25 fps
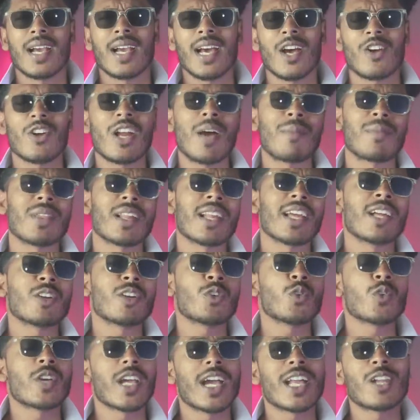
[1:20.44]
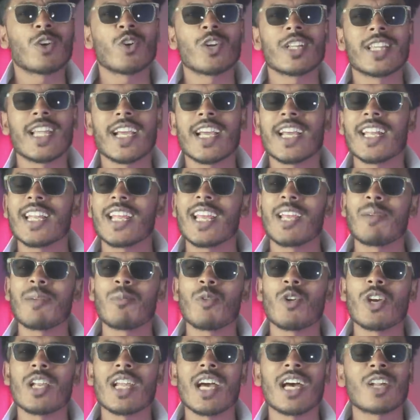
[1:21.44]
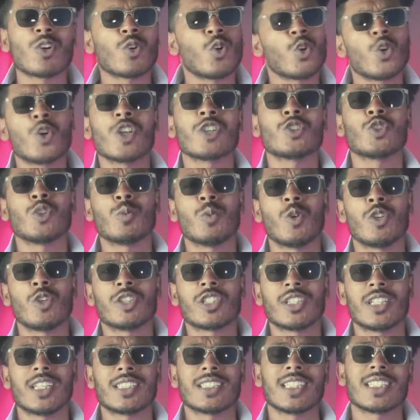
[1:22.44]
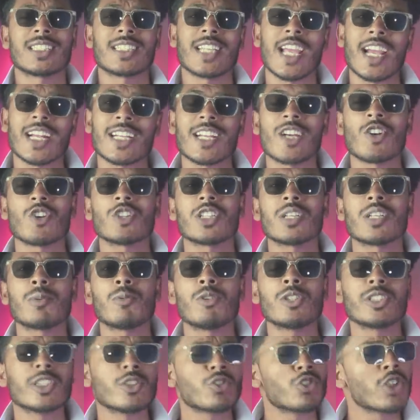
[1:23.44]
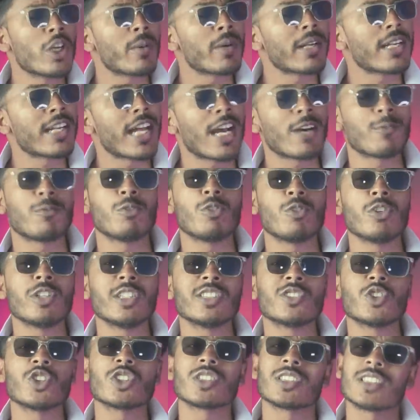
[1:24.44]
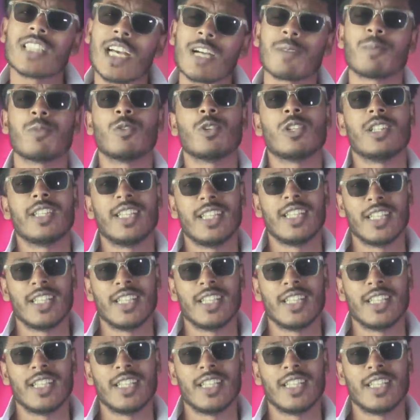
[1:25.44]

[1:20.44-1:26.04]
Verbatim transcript: কারণ আপনারা একটু খেয়াল করে দেখেন এই মহিলা আর কোনো কিছুই বলছে না জাস্ট একটা কথা বলছে তুই আমার নাকফুল নিছস নাকফুল